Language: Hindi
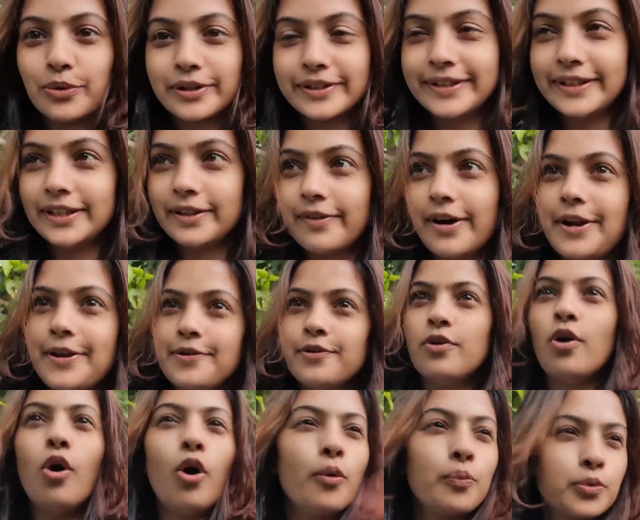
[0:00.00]
टूर देने वाली
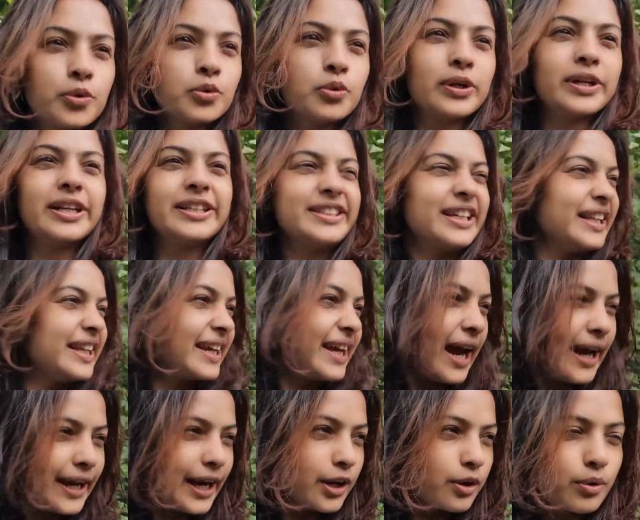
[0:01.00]
हूँ होम टूर ना जाने
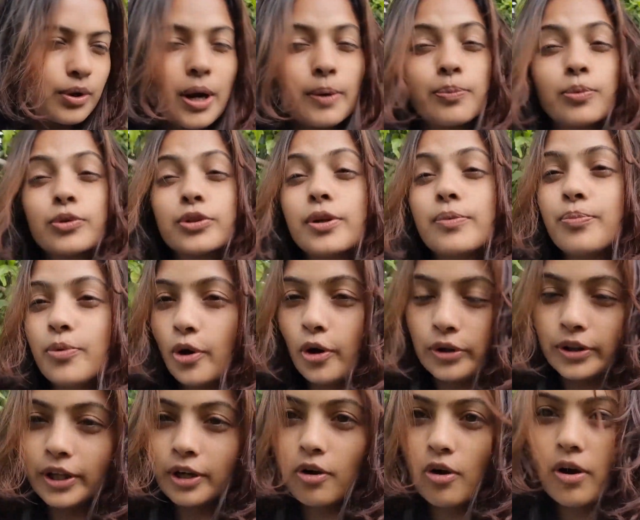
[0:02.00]
क्या क्या टूर आप लोग ने
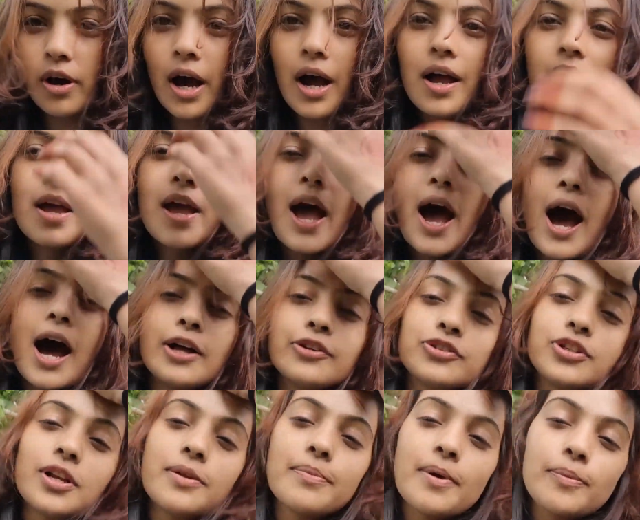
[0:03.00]
बहुत देखा होगा आज
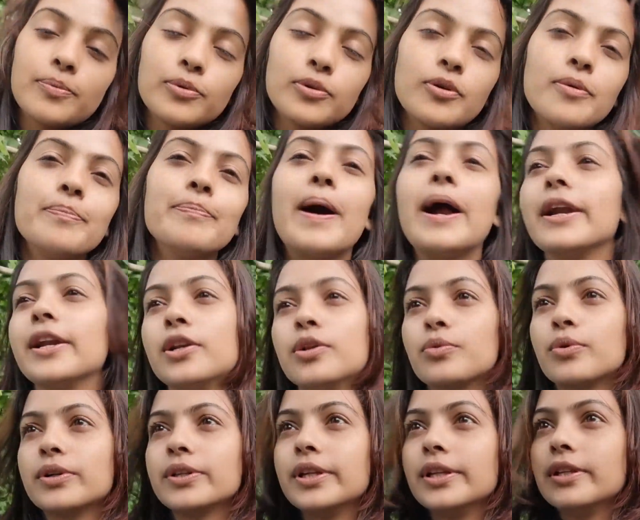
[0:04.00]
चलिए मैं आप लोग को बाड़ी
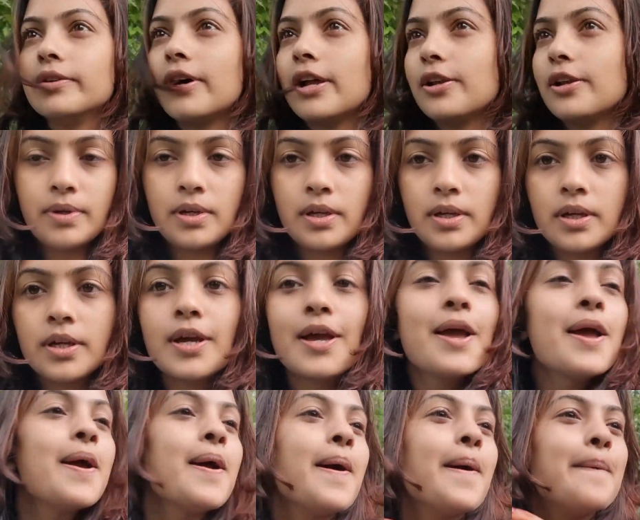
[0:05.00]
टूर देने हूँ
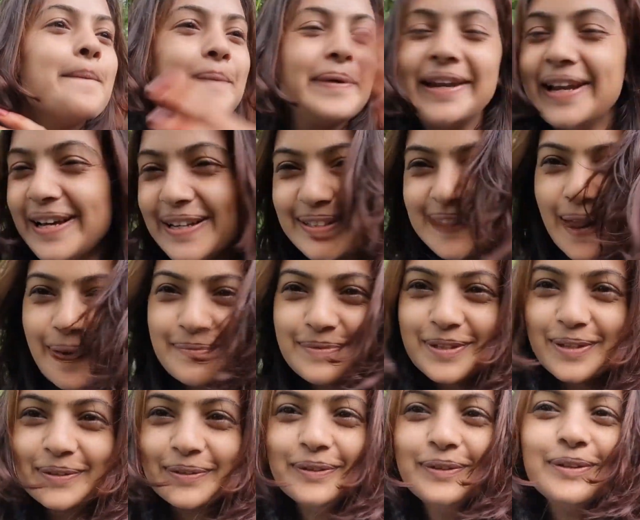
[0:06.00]
मैं ना आसाम
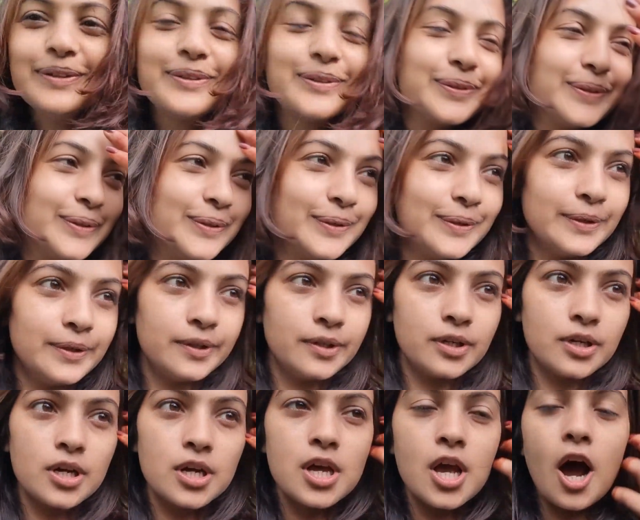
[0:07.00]
से हूँ तो
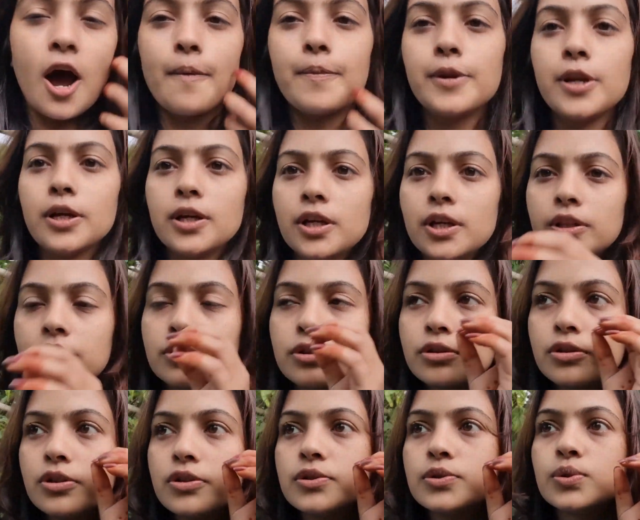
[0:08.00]
अभी ना
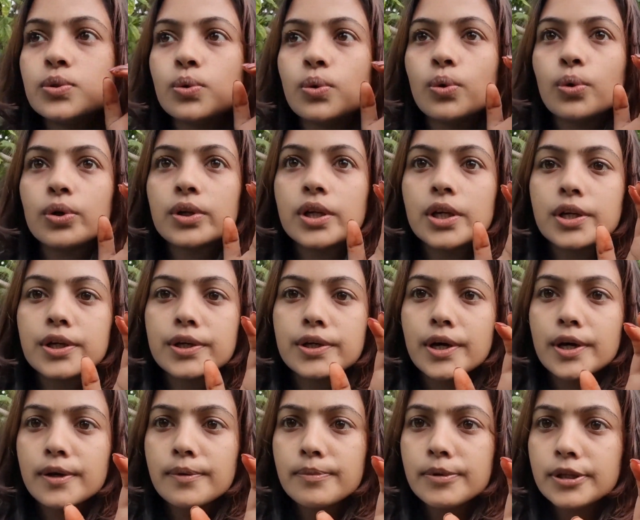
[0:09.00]
इतनी जोर की
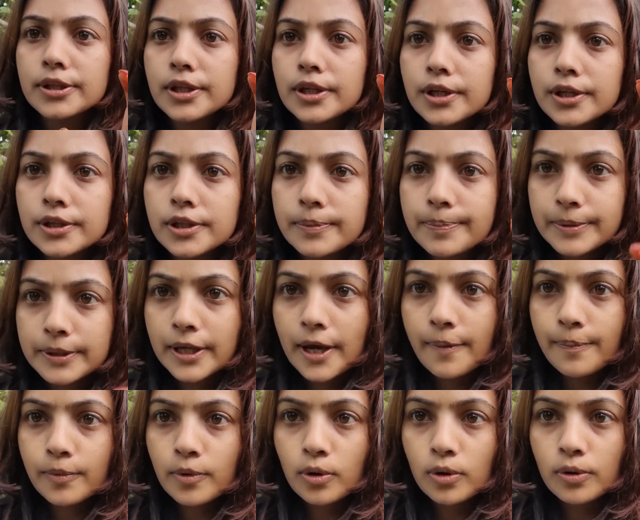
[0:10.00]
गर्मी दे रही थी पता
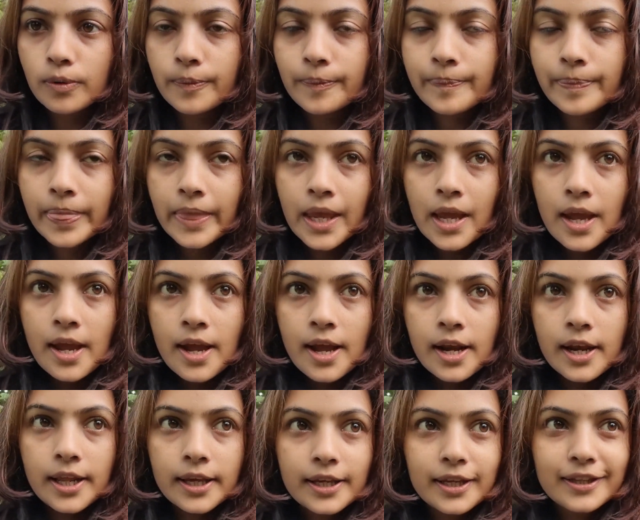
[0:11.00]
है आपको
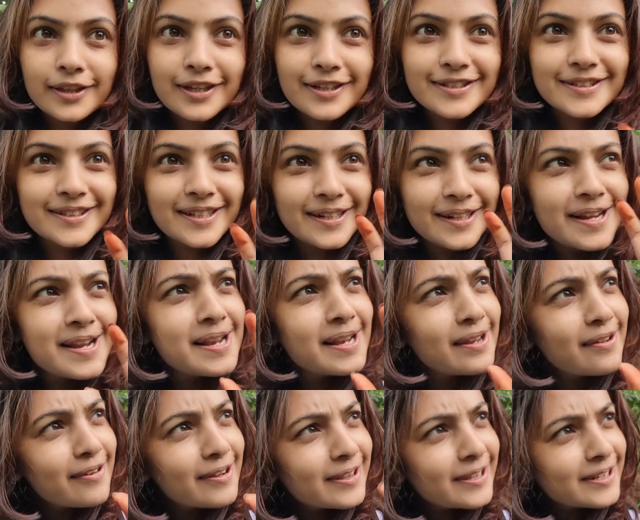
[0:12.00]
लेकिन ना
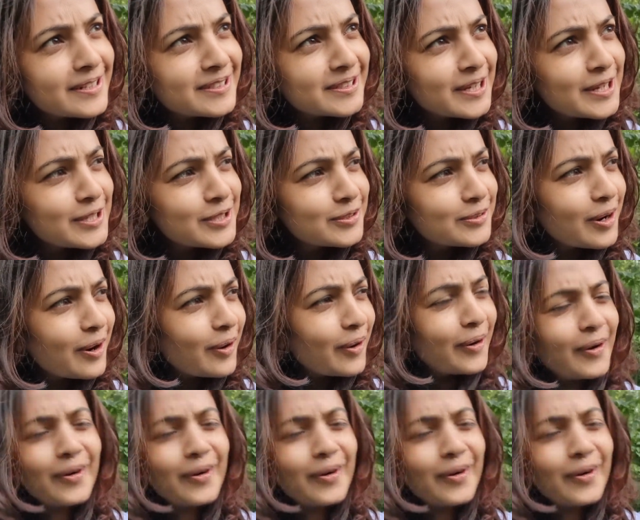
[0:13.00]
सडनली वेदर चेंज हुआ